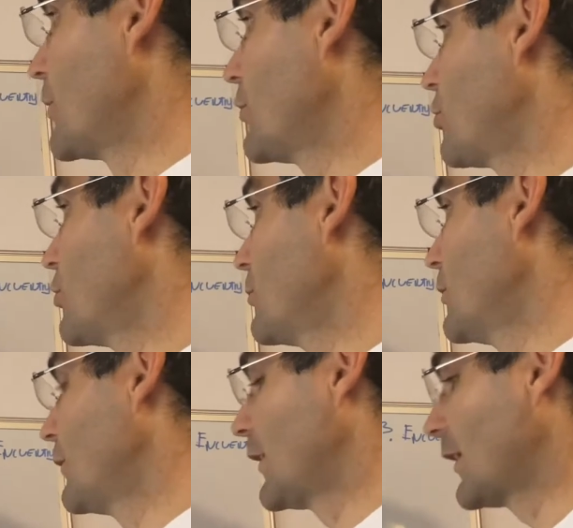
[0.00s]
de un cubo,
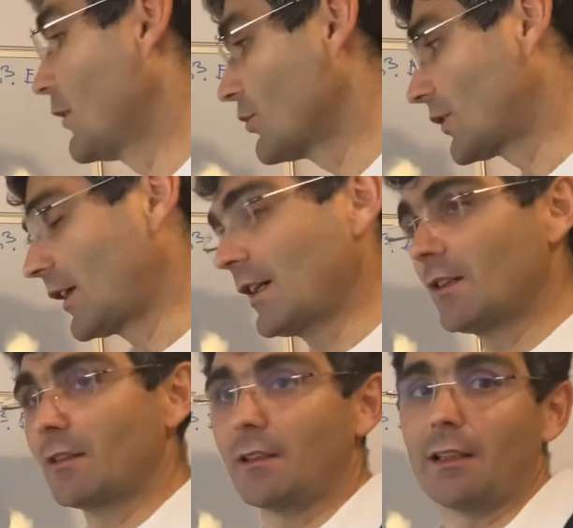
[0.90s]
fijaos
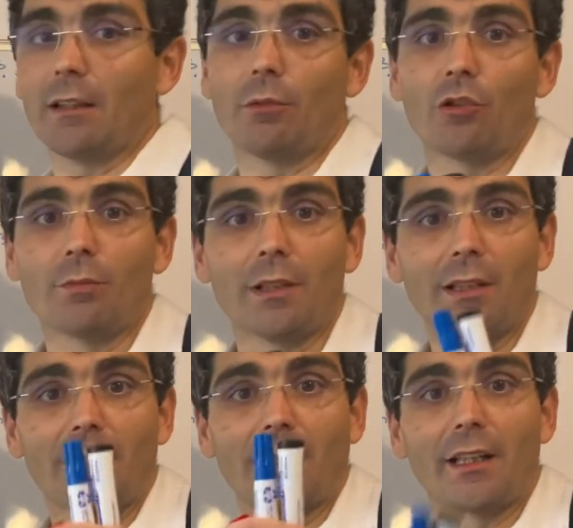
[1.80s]
que el
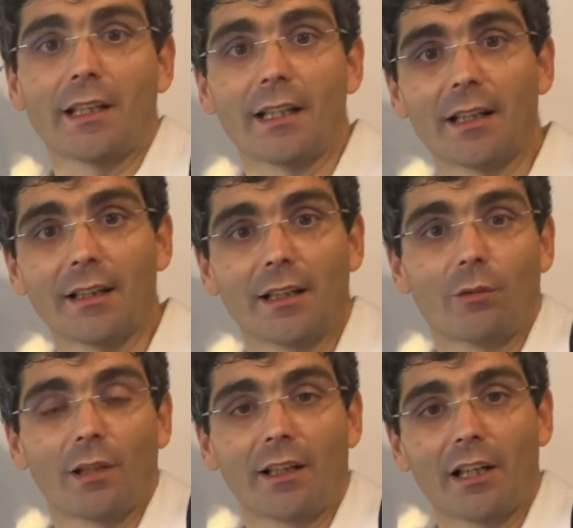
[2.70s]
volumen de, de,
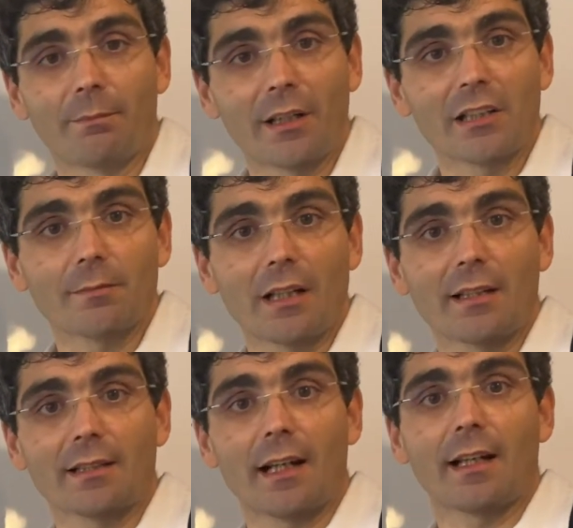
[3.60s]
cualquier prisma
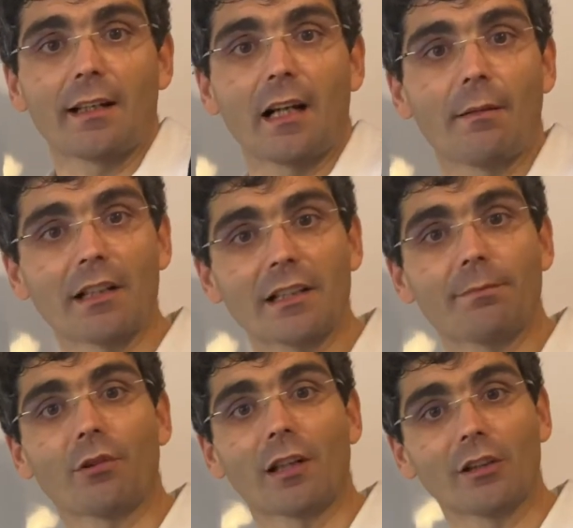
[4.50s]
es área de la base
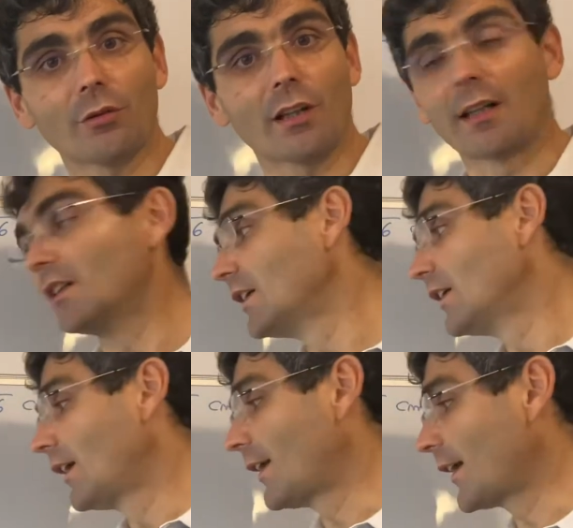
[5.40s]
por la altura.
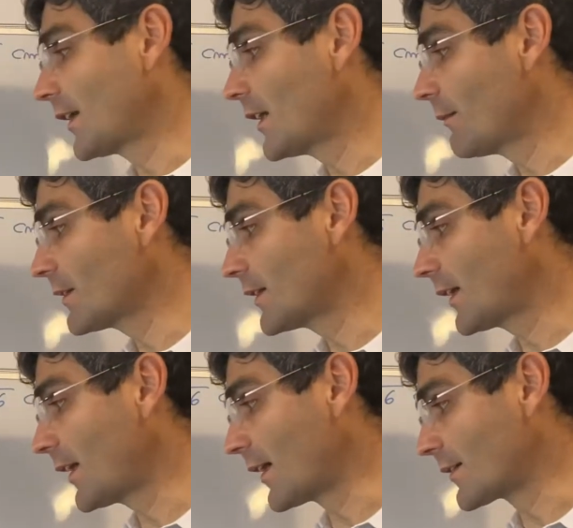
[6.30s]
¿El área de la base
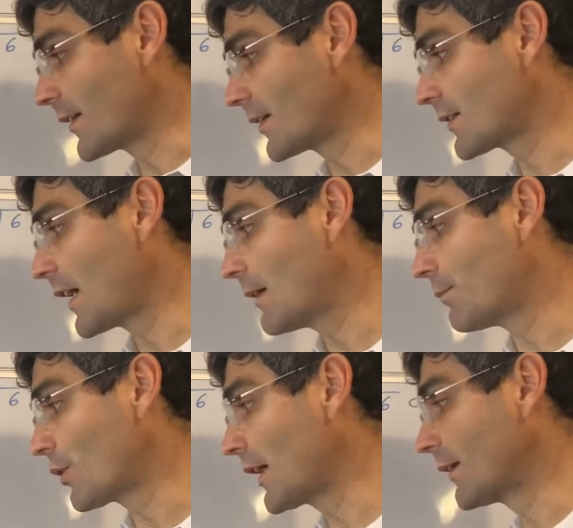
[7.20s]
qué es? Es A
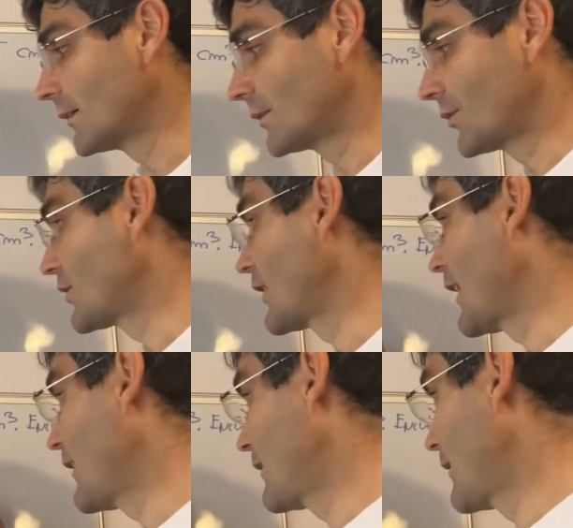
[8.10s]
por A, entonces
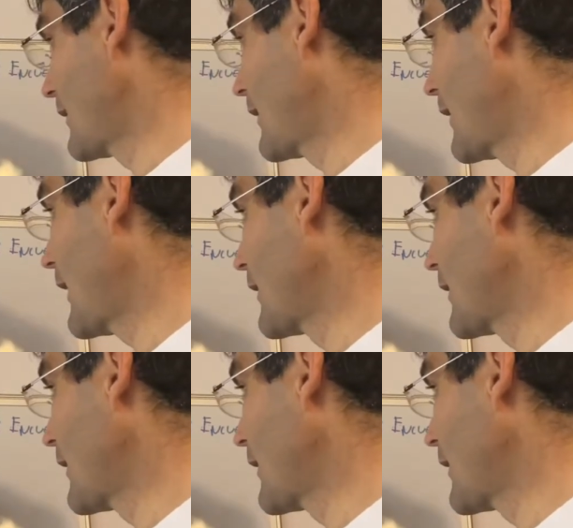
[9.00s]
será al